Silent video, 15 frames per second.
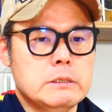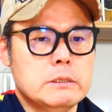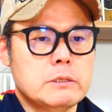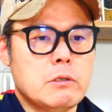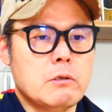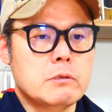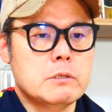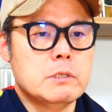
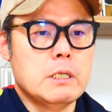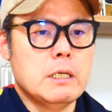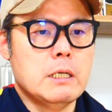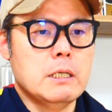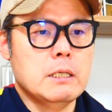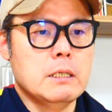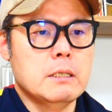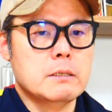
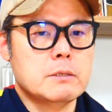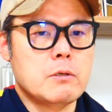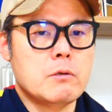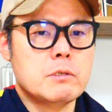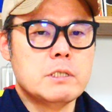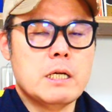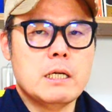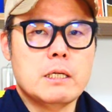성창
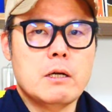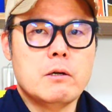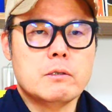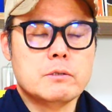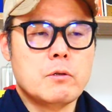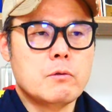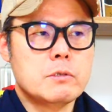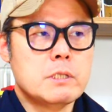성창영
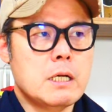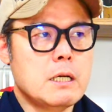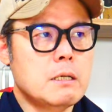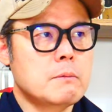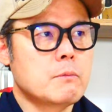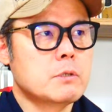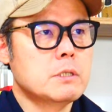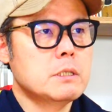
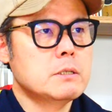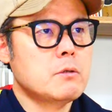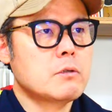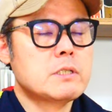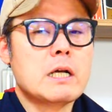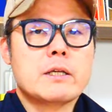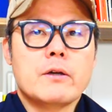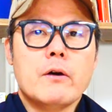성창 뭐지
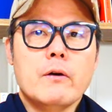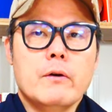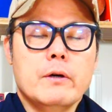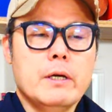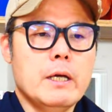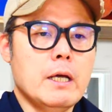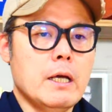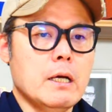성창경
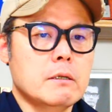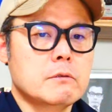네,